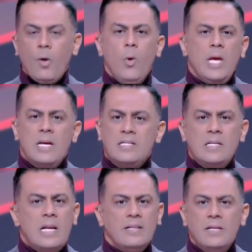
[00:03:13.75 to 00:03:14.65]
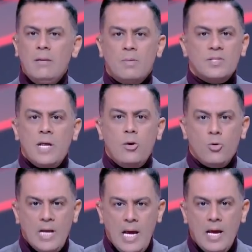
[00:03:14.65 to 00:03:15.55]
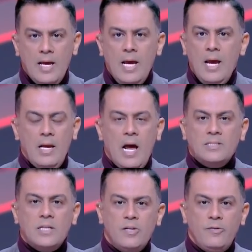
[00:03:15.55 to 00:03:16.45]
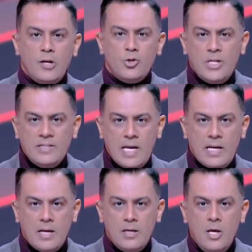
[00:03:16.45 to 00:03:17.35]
وانجازات الانديه المصريه كلها اللي حصلت في 20 سنه